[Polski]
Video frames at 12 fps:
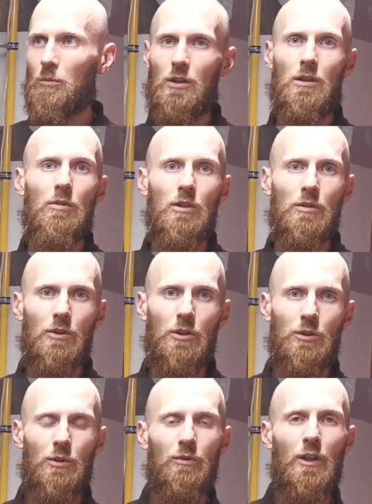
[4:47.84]
projektowo to
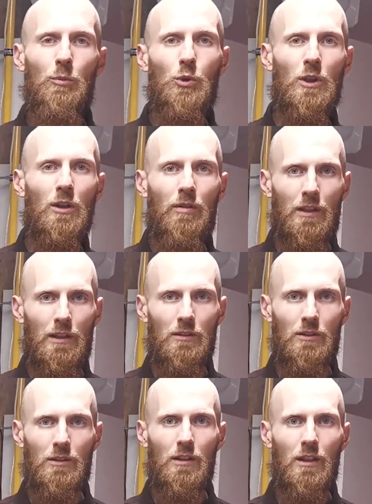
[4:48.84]
wychodziło 2,5 kW.
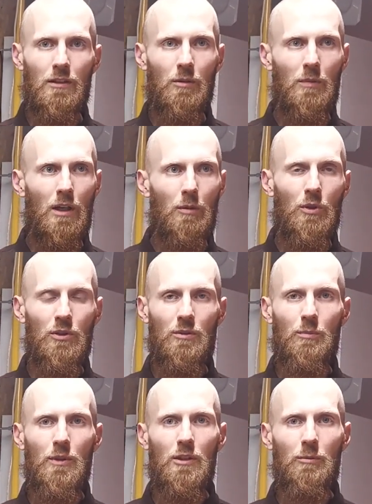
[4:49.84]
No tyle to ma
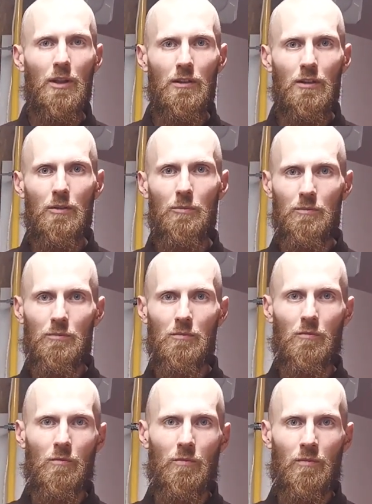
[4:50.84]
moc minimalną
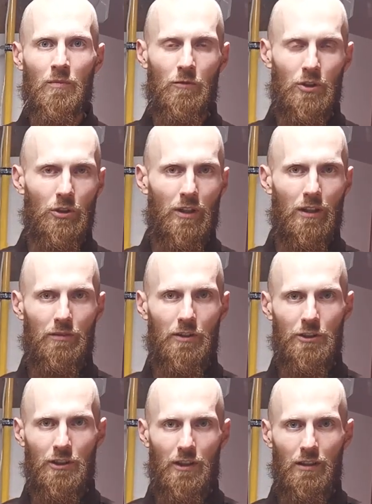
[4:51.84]
Vitokal
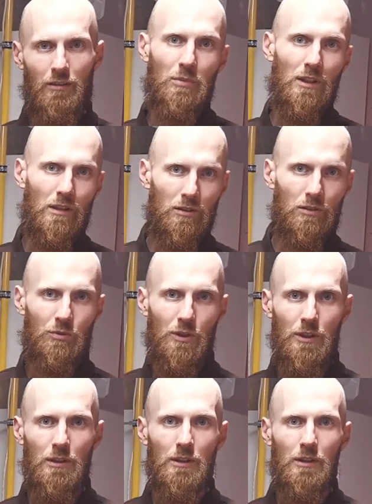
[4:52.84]
200S, pi razy
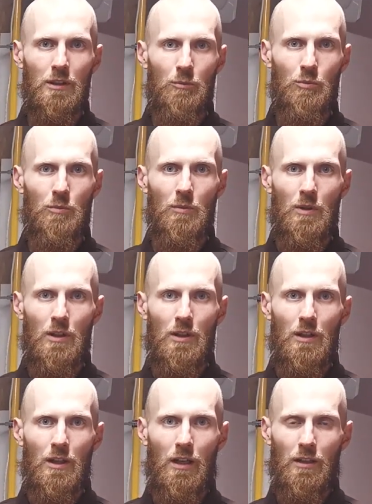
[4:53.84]
drzwi,
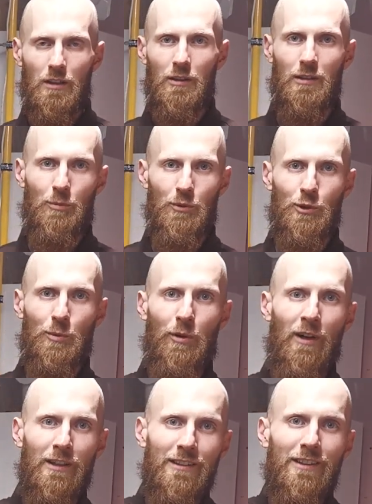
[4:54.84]
ale te
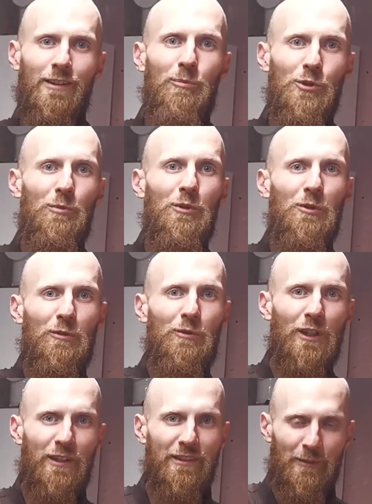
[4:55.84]
zapotrzebowanie to jest przy minus
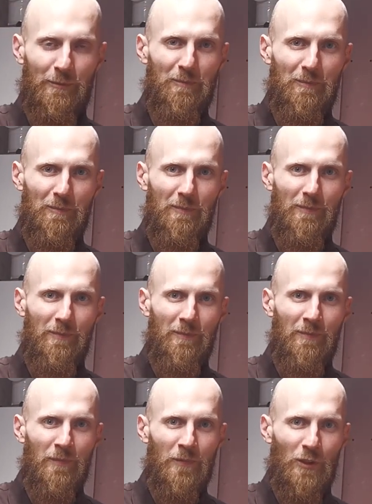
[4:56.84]
20.
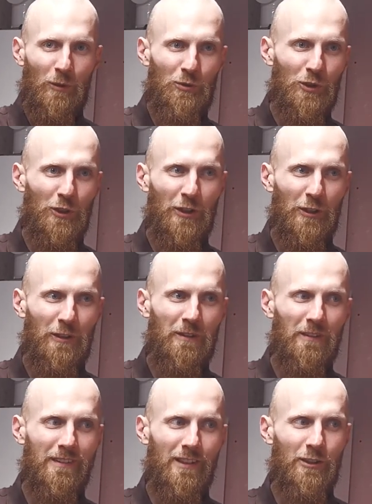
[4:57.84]
Czyli przy
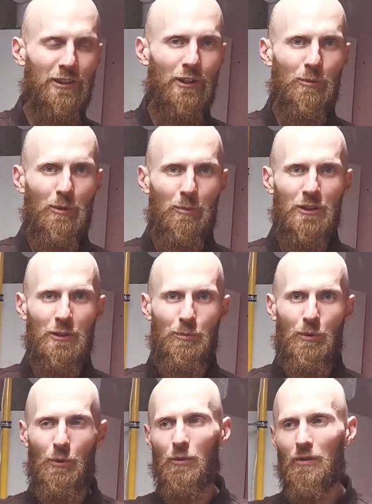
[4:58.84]
0 stopni będzie
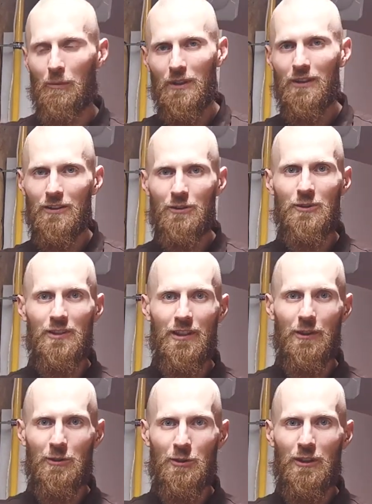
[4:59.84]
połowa pi razy
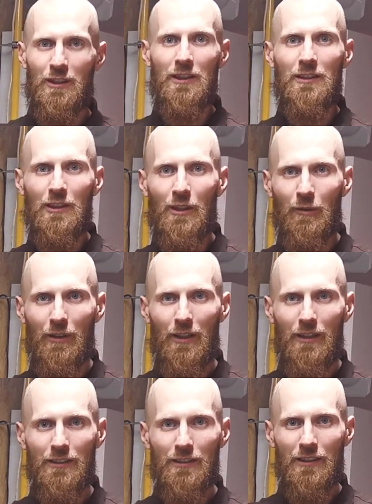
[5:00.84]
drzwistego, czyli 1
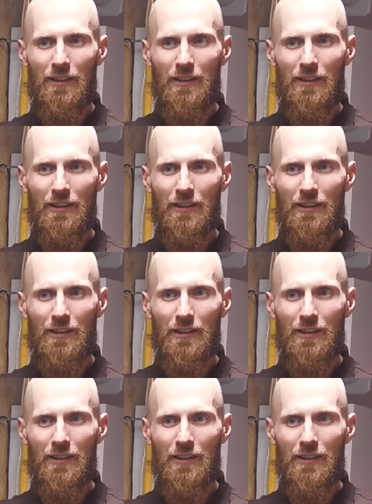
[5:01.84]
kW,